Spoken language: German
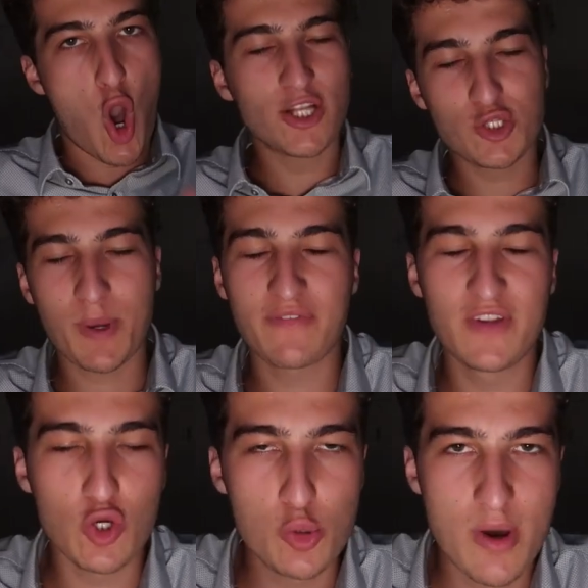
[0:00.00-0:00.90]
Heute sprechen
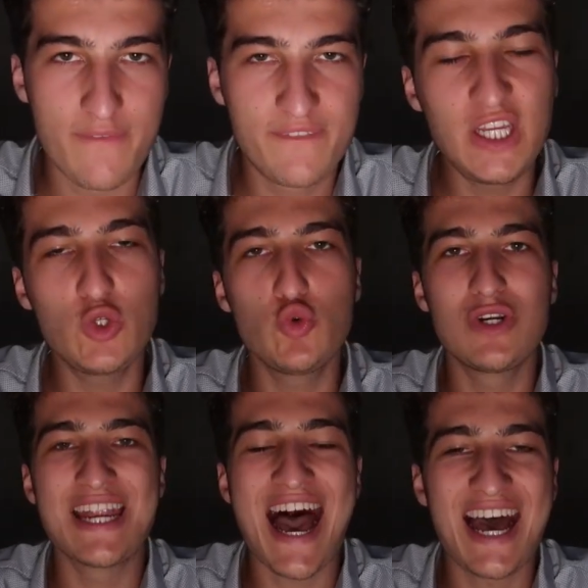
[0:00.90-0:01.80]
wir darüber, wie du
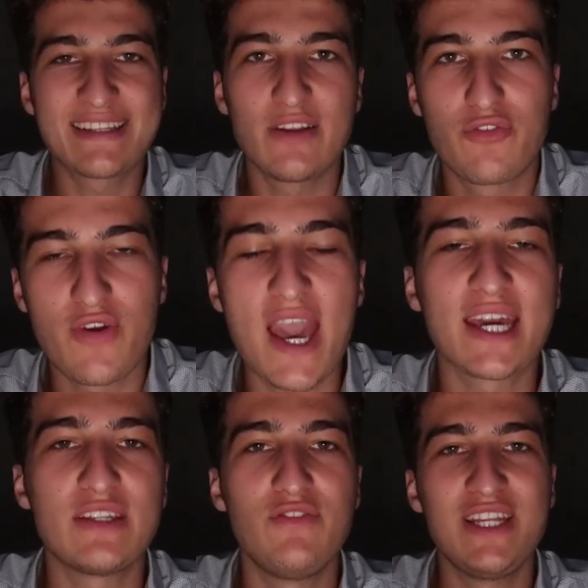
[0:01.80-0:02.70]
nach den
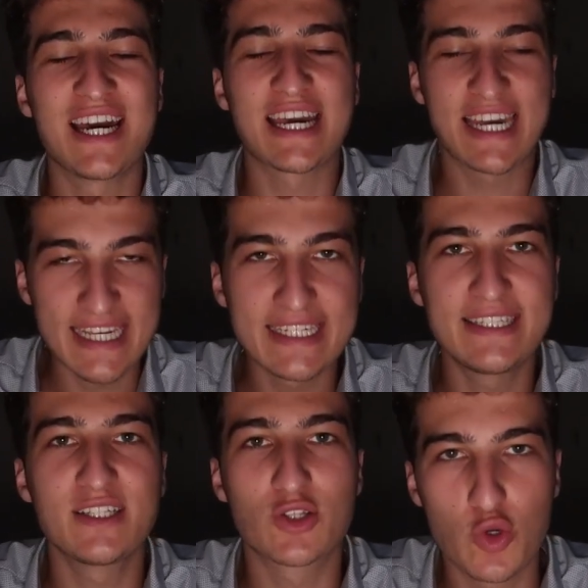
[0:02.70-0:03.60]
Ferien wieder
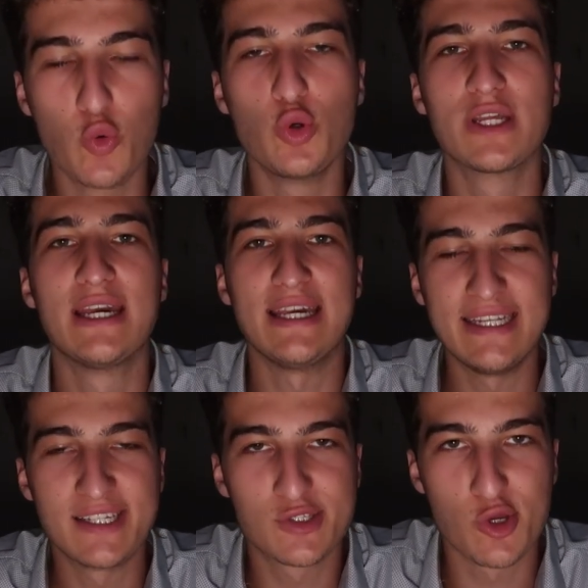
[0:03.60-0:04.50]
richtig gut
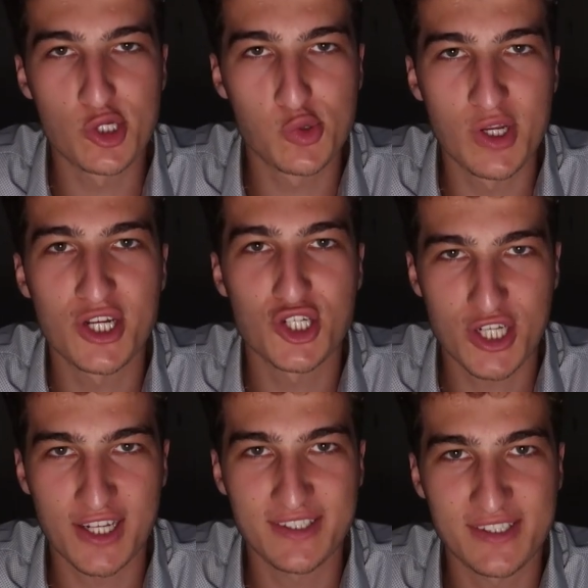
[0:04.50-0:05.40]
in das neue Schuljahr
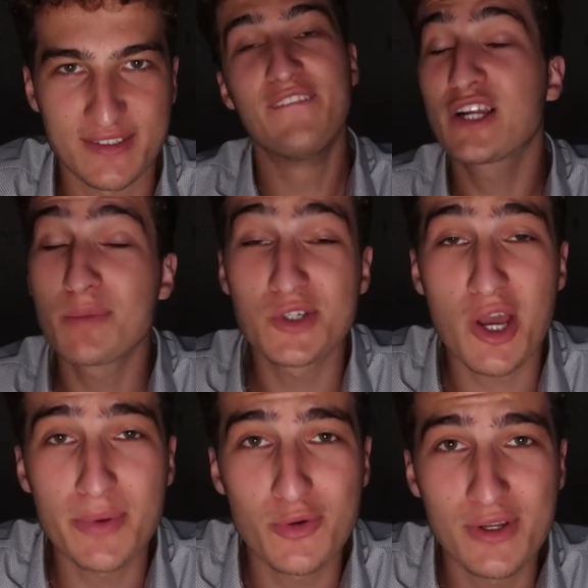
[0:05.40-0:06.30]
startest. Willkommen
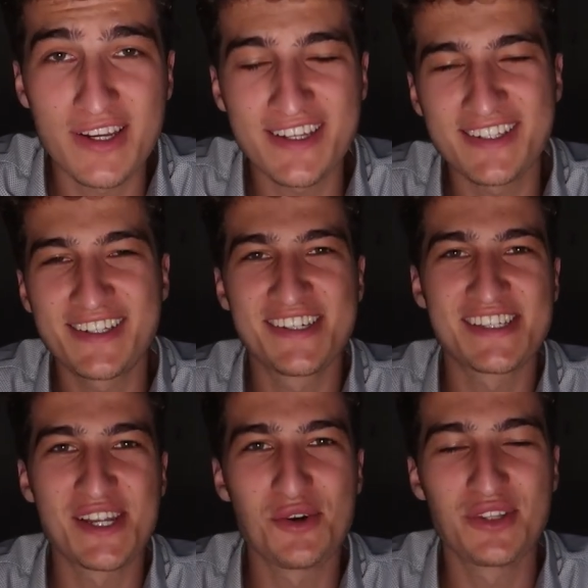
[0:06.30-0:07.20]
zurück, Abiturathleten. Hier
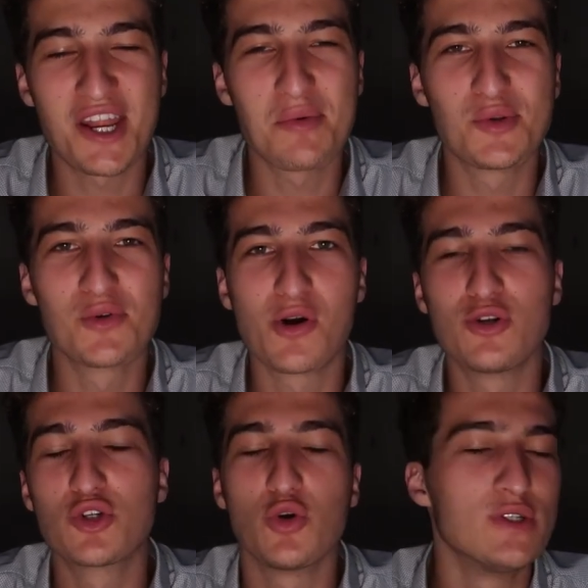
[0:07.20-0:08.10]
ist Leo, dein
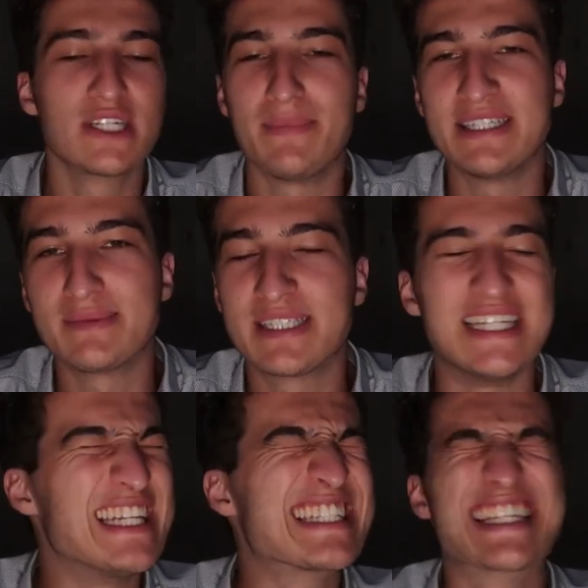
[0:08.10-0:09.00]
Abiturcoach und unser gemeinsames
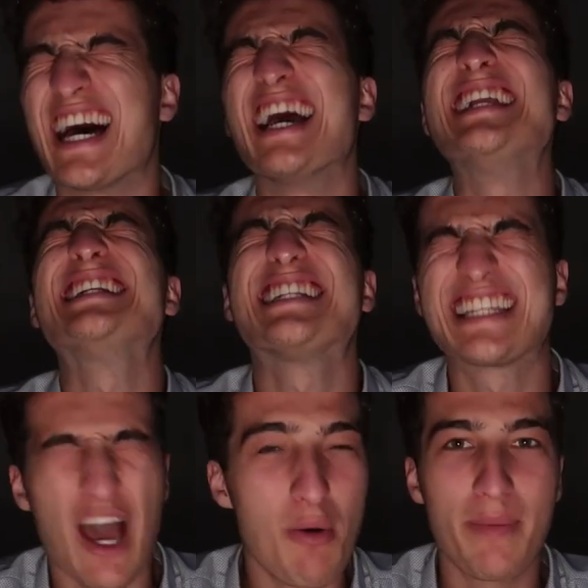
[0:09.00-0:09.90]
Ziel ist dein
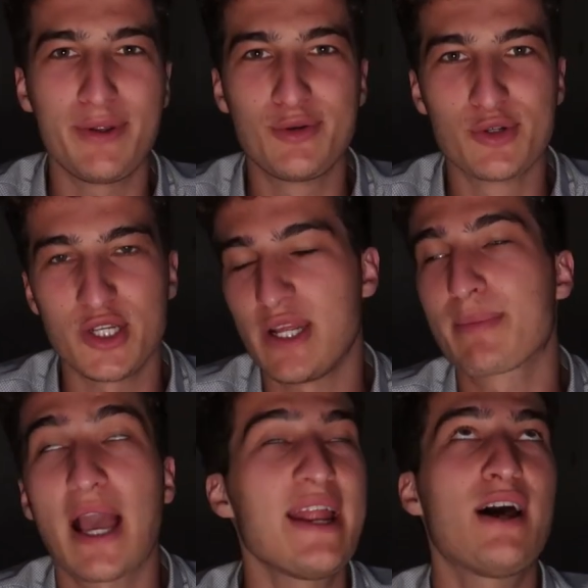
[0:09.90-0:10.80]
Traumabiturschnitt. Ich
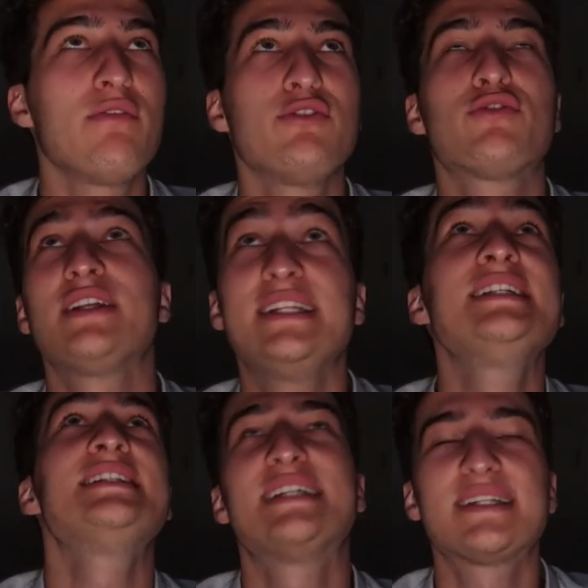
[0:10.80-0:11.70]
habe keine Ahnung, wie oft ich
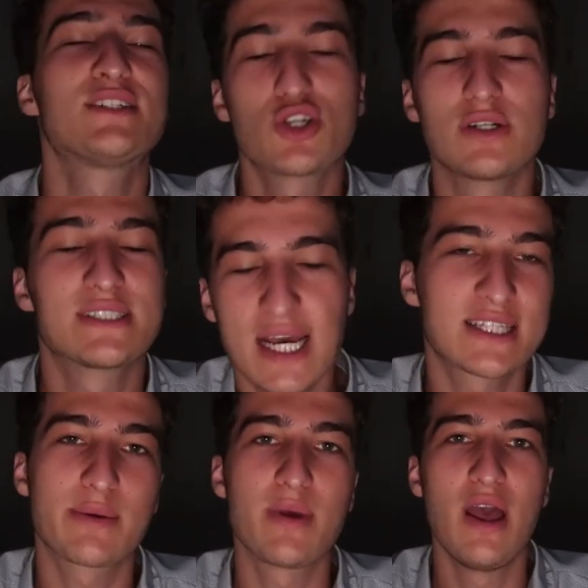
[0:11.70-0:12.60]
diesen Satz hier schon
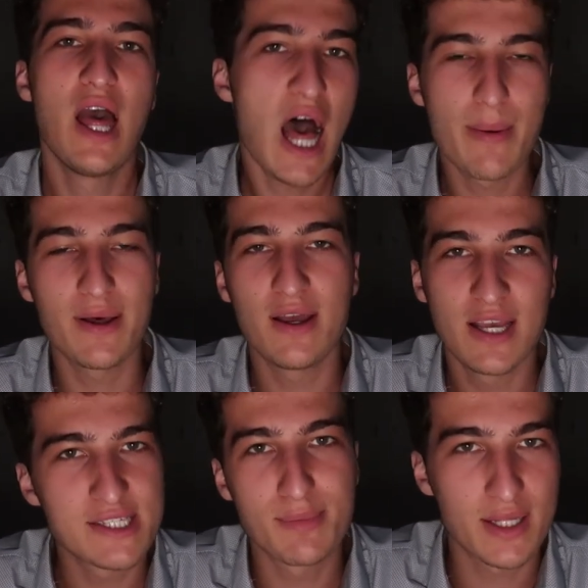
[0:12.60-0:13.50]
gesagt habe, aber
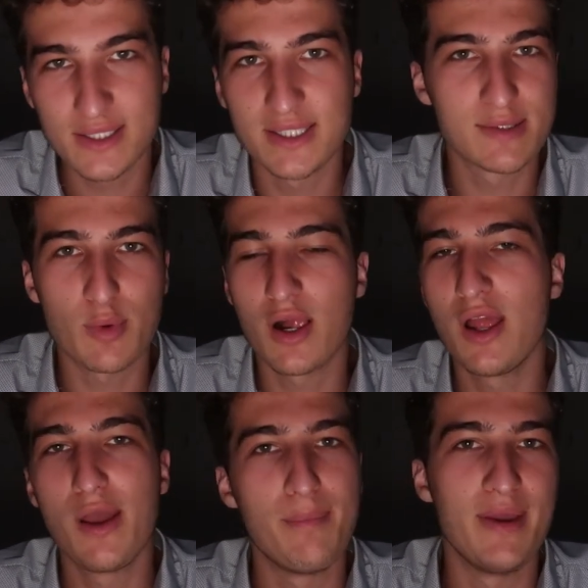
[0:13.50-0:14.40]
es macht jedes
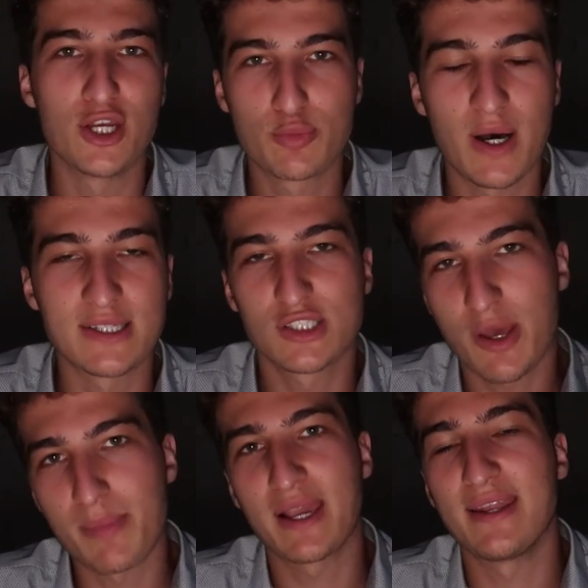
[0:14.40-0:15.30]
Mal mehr Spaß.
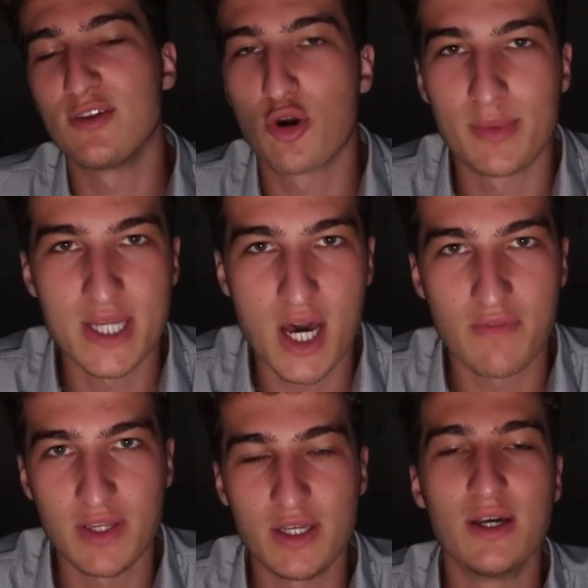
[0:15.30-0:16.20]
Schreibt mal gerne in die
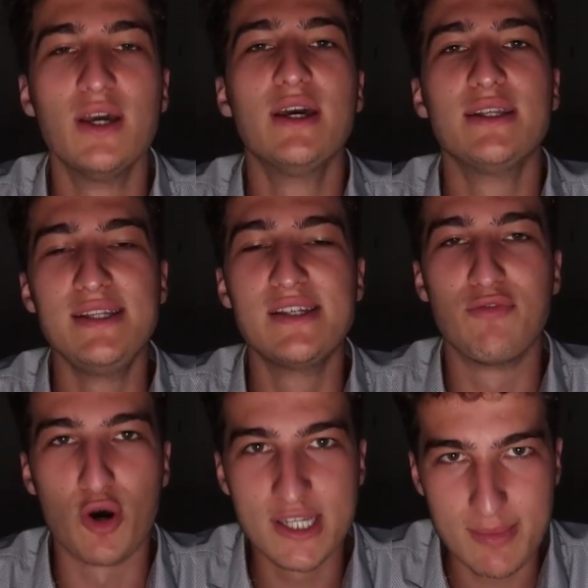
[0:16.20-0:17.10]
Kommentare, wenn ihr
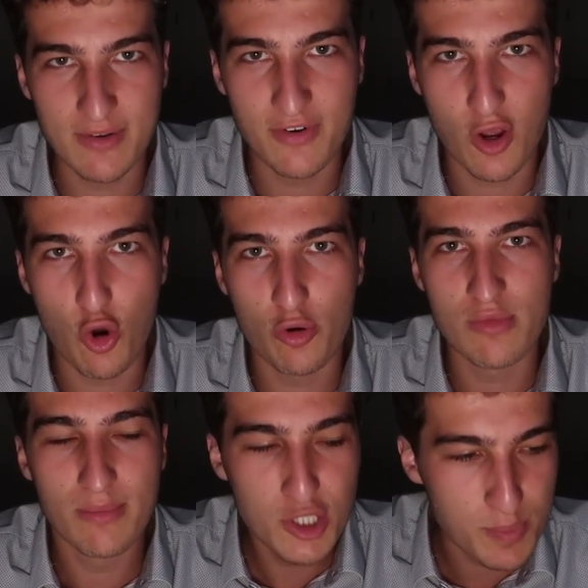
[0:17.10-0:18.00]
diese Worte am Anfang auch
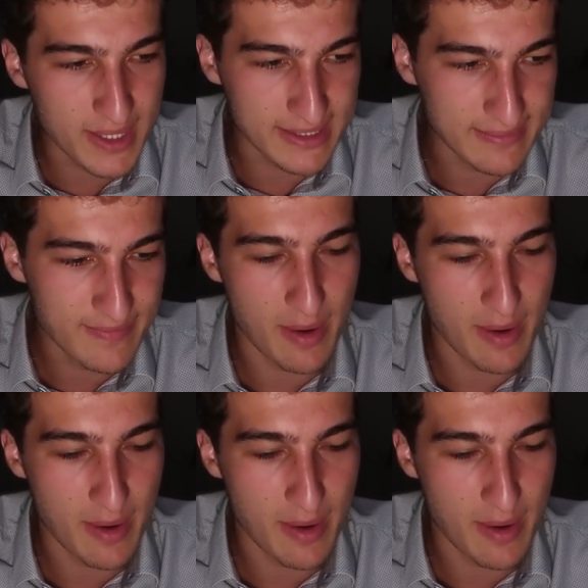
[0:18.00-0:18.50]
immer mitsprecht.